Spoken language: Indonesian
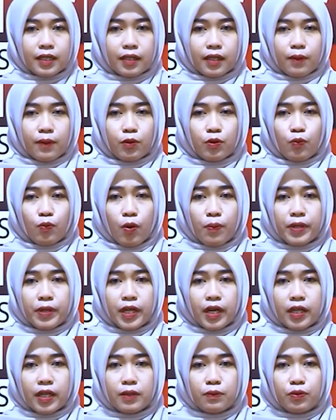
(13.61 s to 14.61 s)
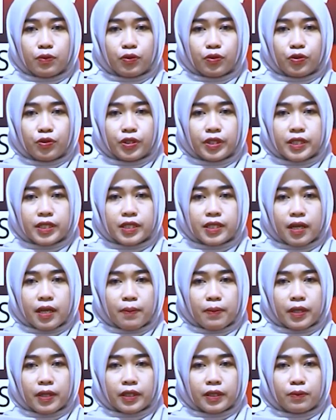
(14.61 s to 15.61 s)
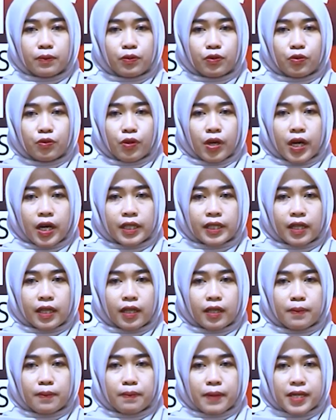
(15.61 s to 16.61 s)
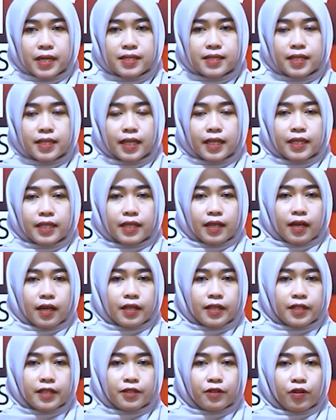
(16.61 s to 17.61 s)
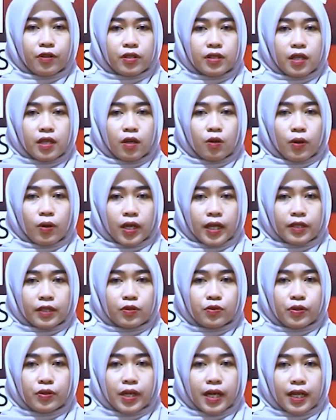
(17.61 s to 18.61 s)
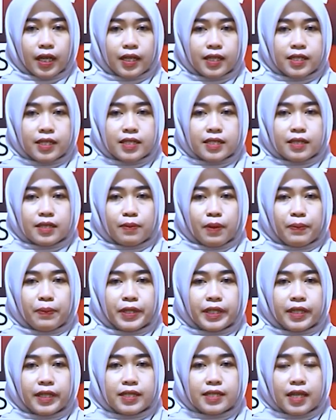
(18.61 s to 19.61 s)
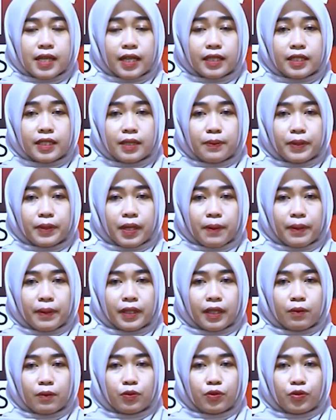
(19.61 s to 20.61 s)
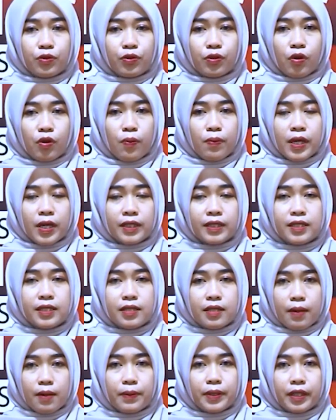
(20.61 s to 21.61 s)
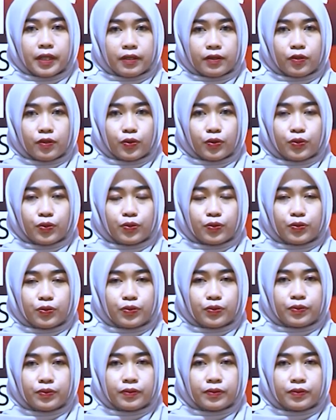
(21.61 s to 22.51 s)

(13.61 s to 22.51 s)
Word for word: Namun momen Hari Buruh tidak bagi buruh harian lepas yang ada di kota Kuala Tunggal, sebab hingga saat ini pendapatan buruh gerobak tidak menentu.